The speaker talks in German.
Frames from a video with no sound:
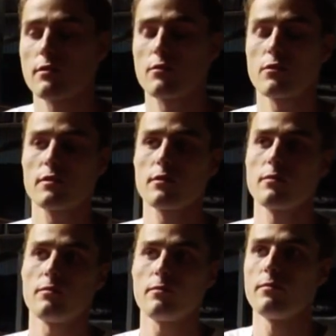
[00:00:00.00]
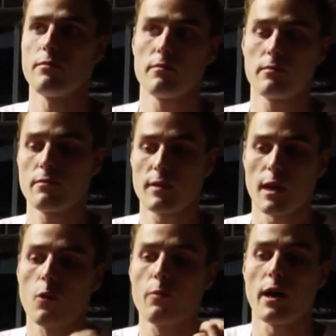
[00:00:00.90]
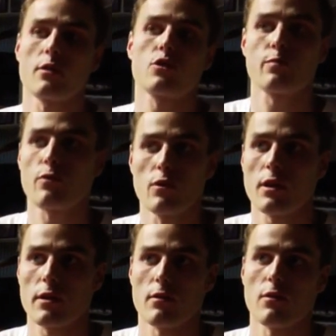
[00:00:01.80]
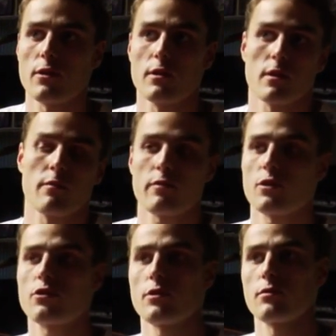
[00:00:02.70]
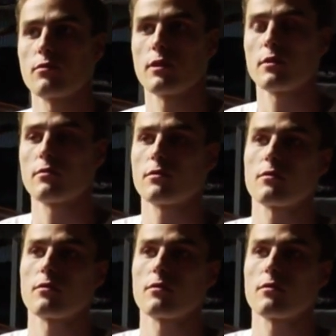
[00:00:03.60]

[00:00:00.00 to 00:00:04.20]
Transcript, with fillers: sind so diese, der Hauptanspruch halt auch hinter den Veranstaltungen, die da so